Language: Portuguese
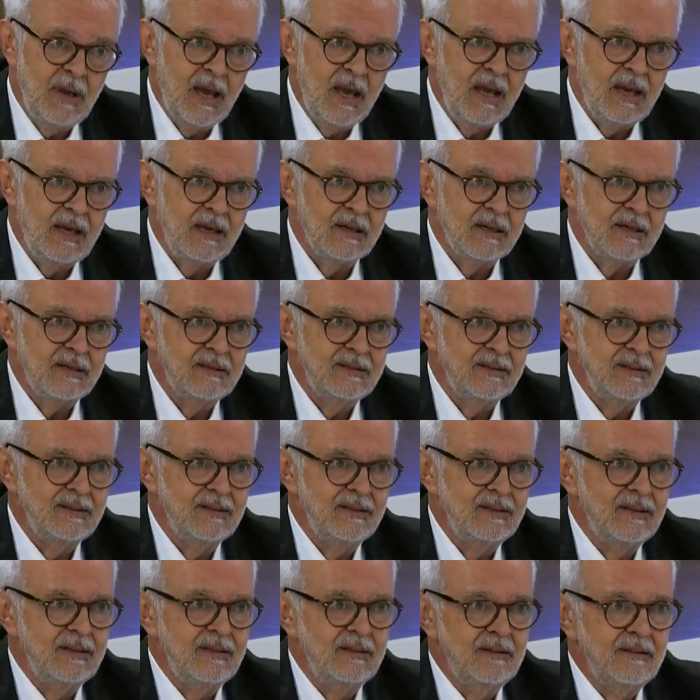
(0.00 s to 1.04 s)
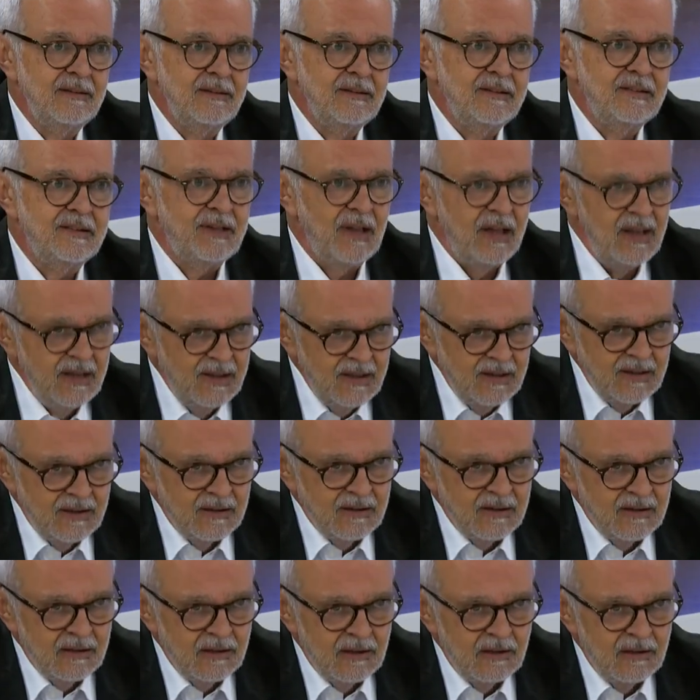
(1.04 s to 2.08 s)
Crimeia,
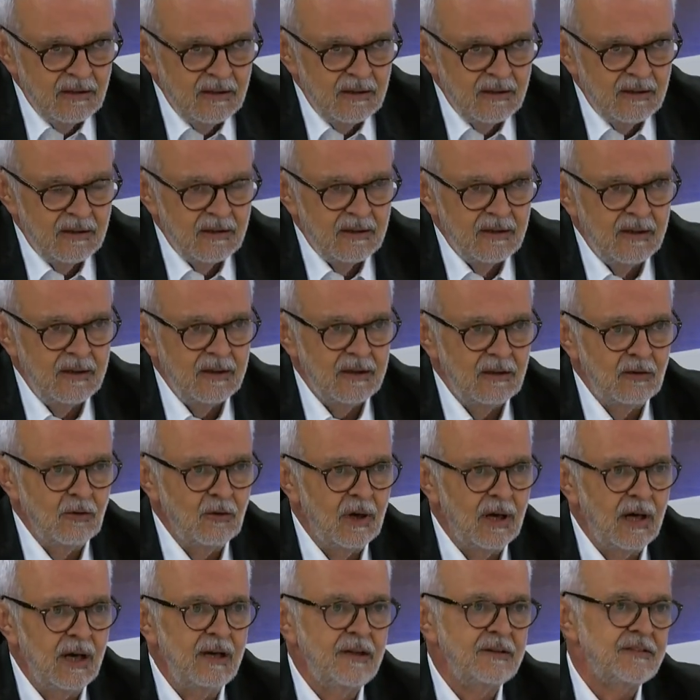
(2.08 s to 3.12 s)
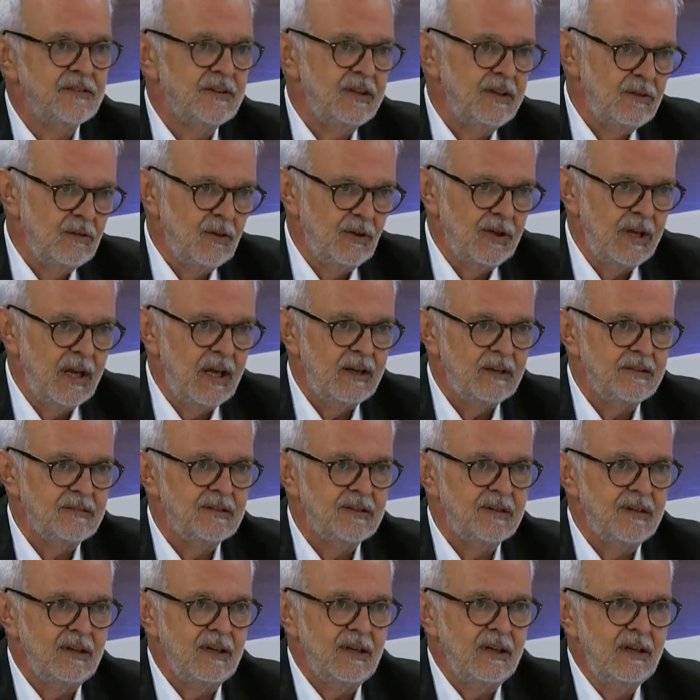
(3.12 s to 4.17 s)
sem é, Luhansk,
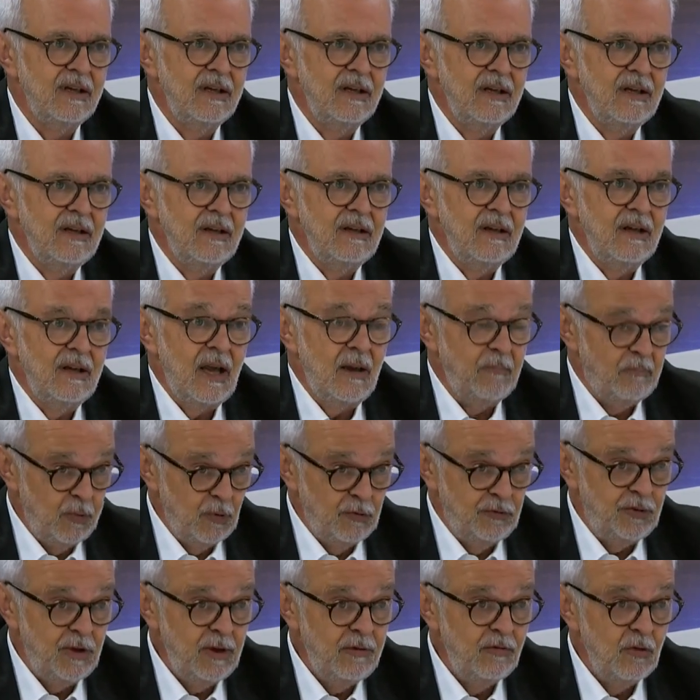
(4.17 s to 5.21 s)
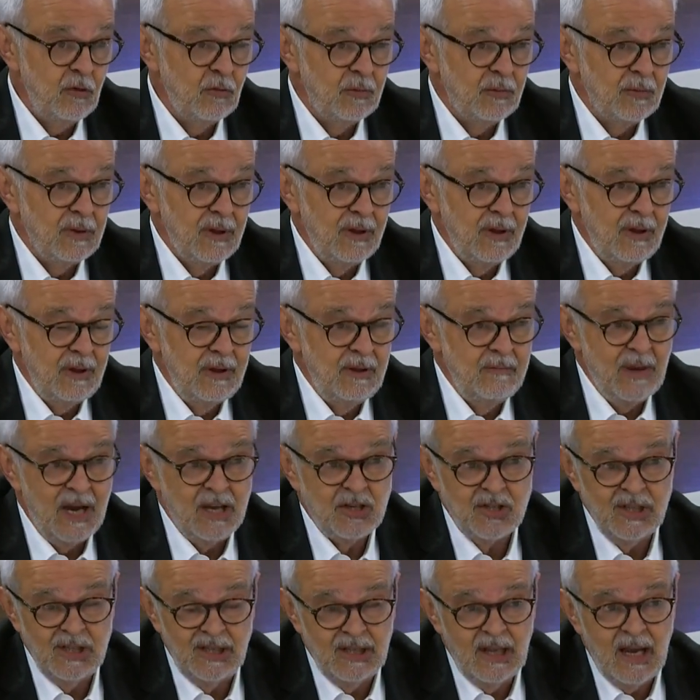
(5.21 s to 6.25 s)
Donetsk? É possível
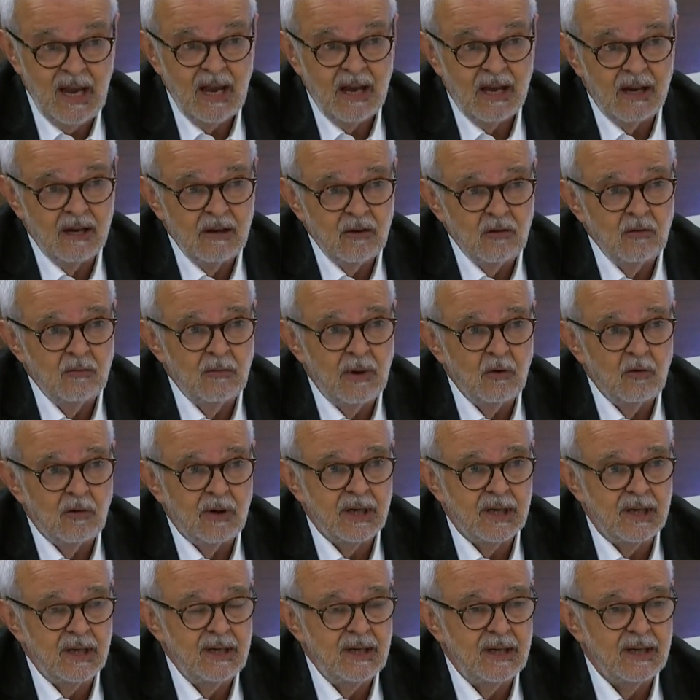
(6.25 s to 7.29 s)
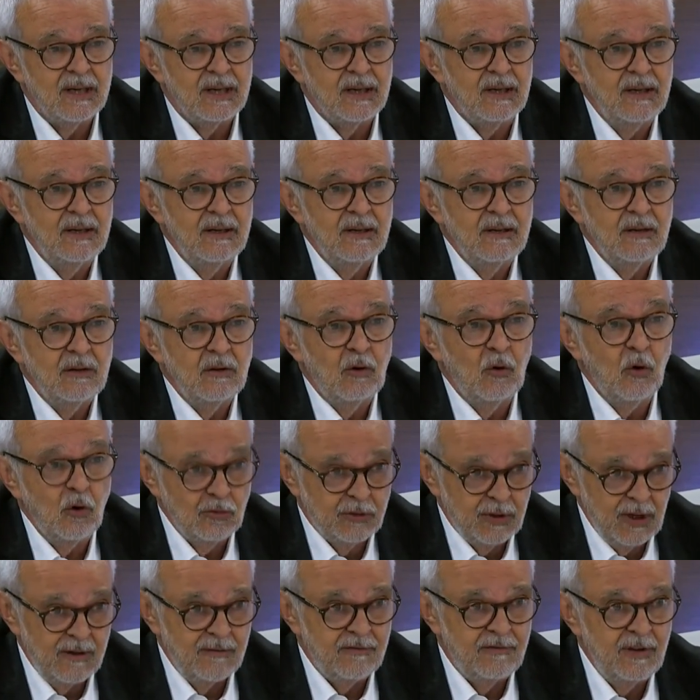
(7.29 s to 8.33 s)
imaginar uma Ucrânia
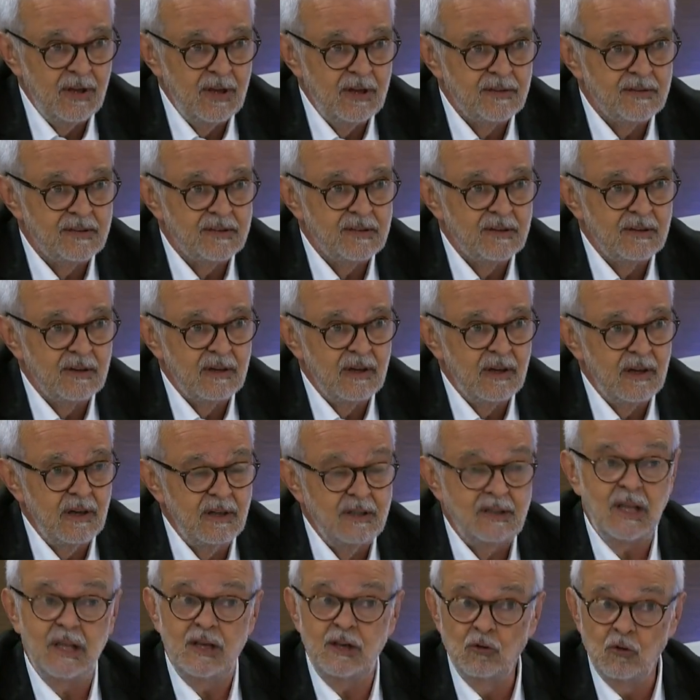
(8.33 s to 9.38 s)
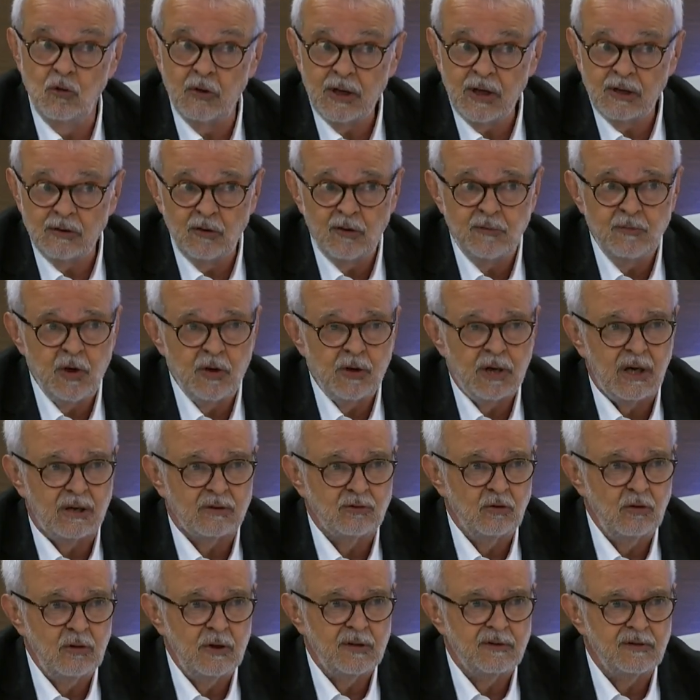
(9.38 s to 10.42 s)
outra vez anterior a
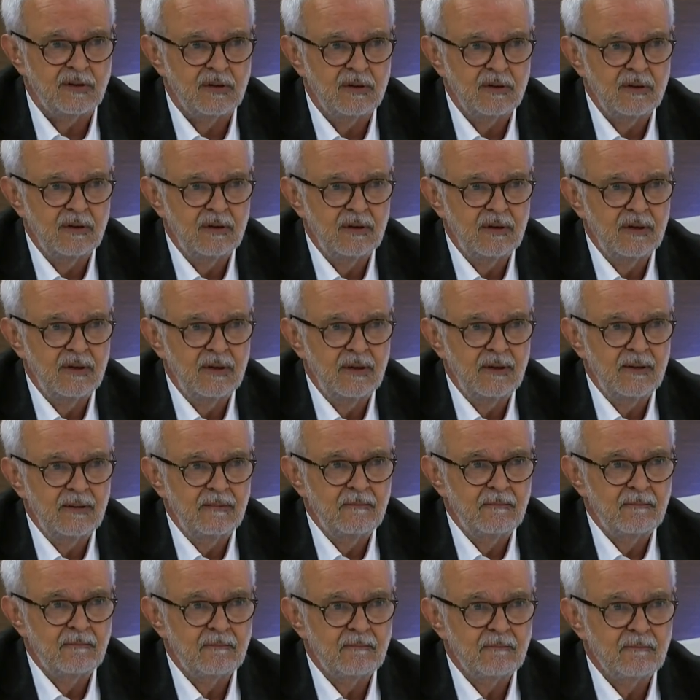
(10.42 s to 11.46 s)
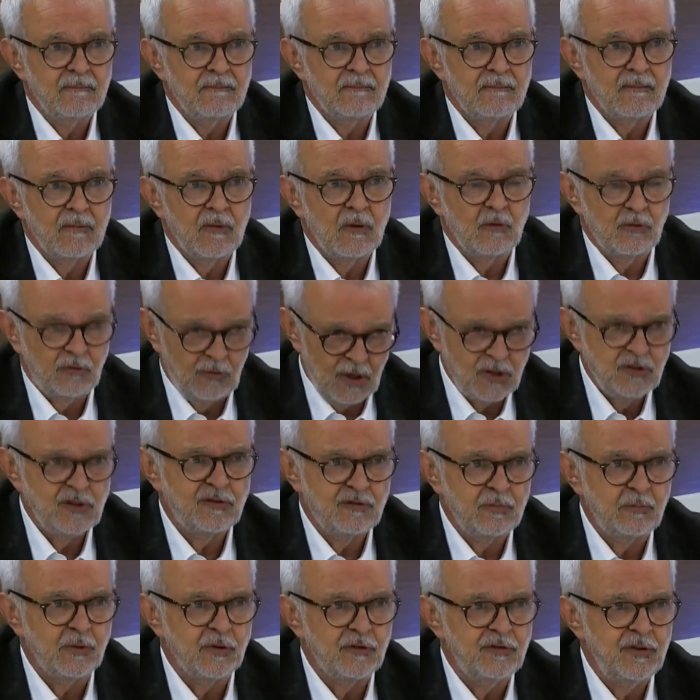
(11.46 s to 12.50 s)
2014? O senhor
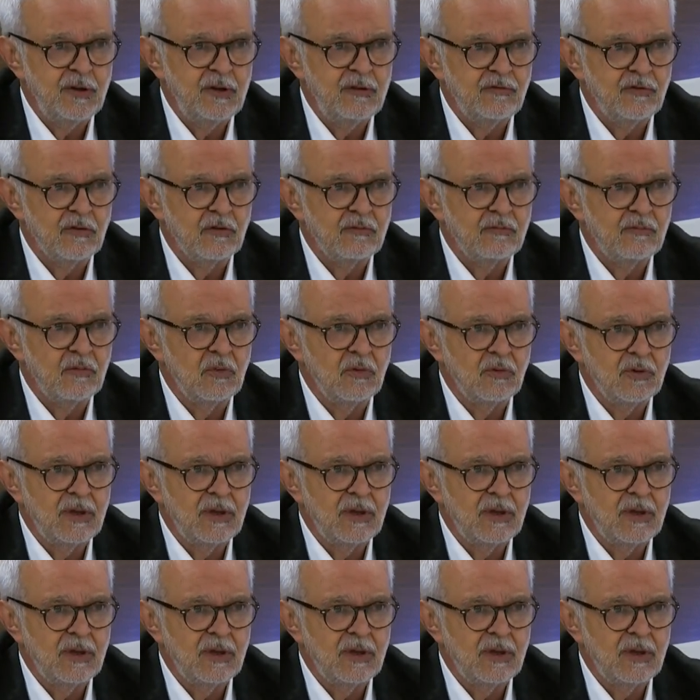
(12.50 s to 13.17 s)
acha isso possível?